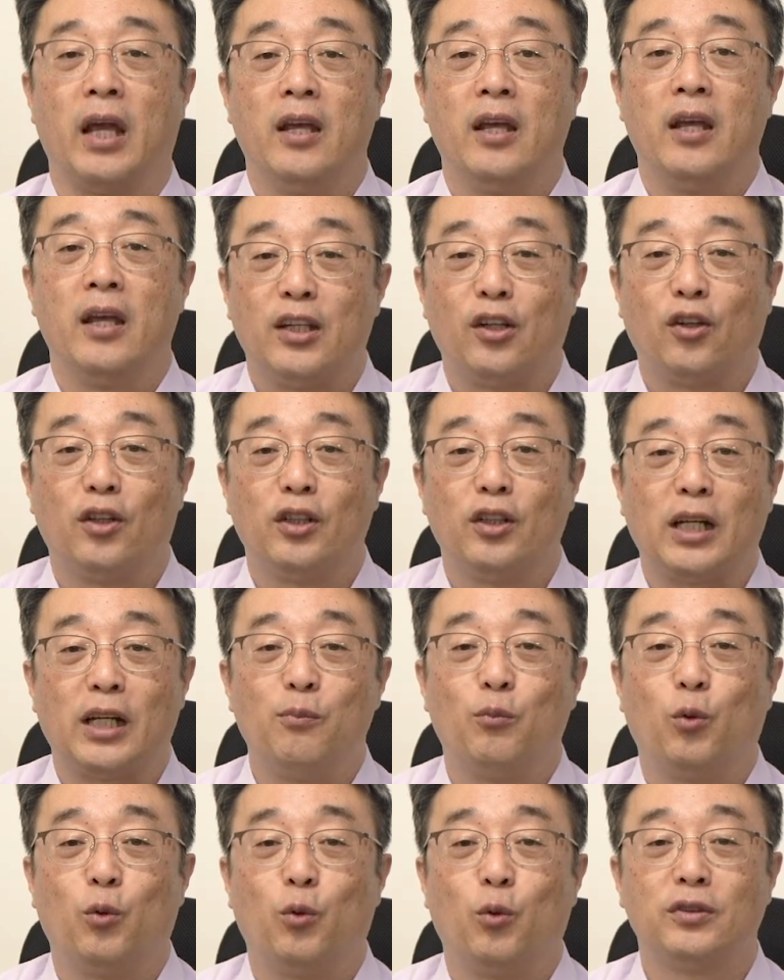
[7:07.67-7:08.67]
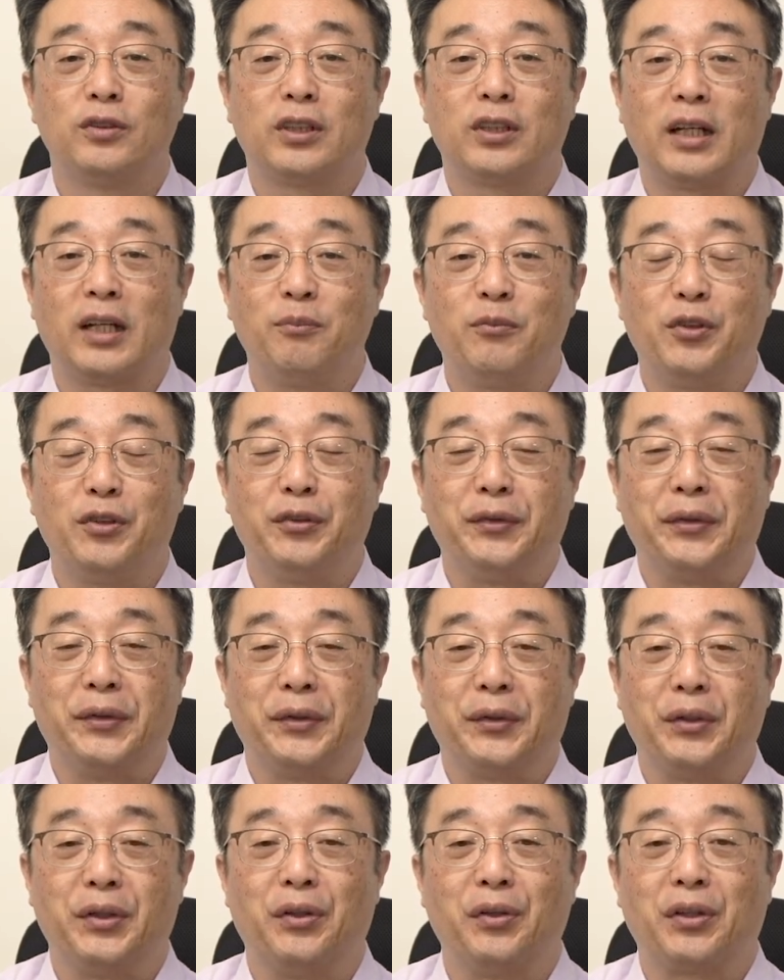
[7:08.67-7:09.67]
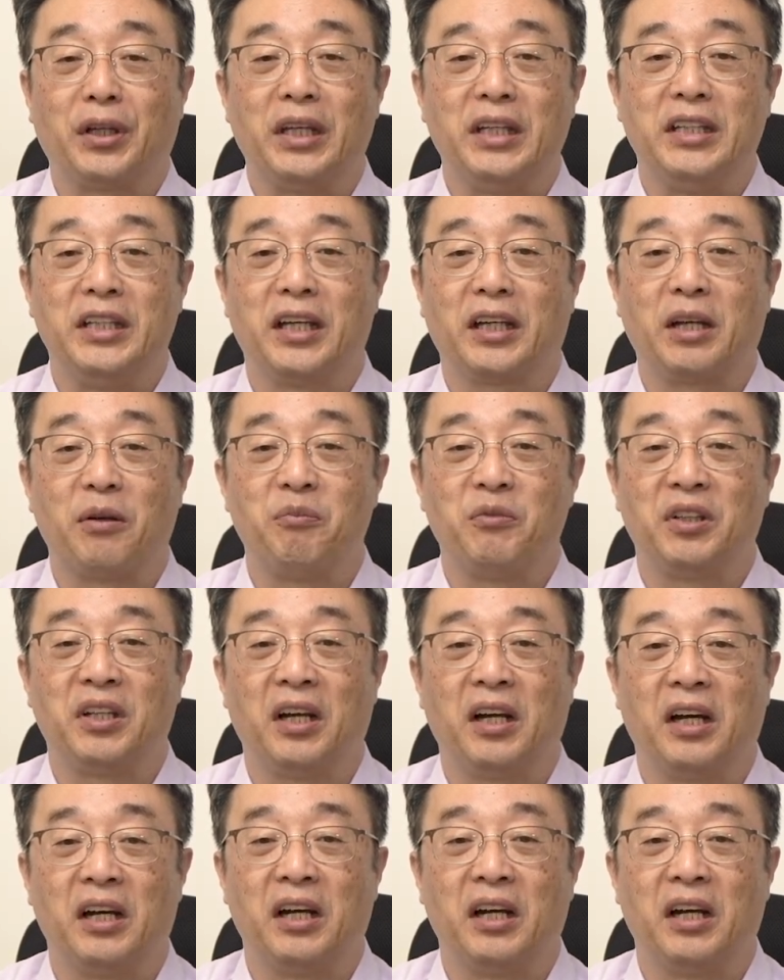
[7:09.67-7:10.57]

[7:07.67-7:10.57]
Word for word: 이거를 잘 모르는 사람들은요, 이렇게 이야기합니다.